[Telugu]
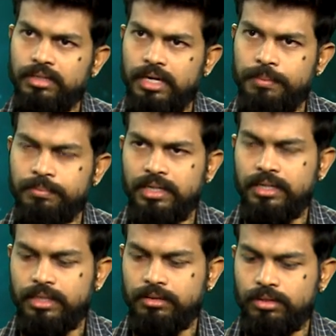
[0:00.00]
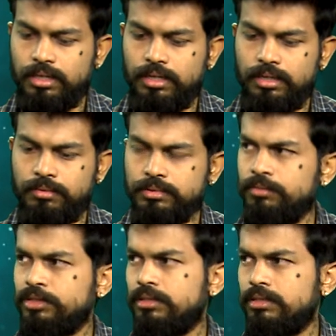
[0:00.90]
రాంబిల్లి అనే ఒక
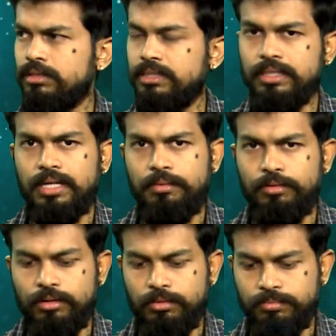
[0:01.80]
సముద్ర తీర గ్రామంలో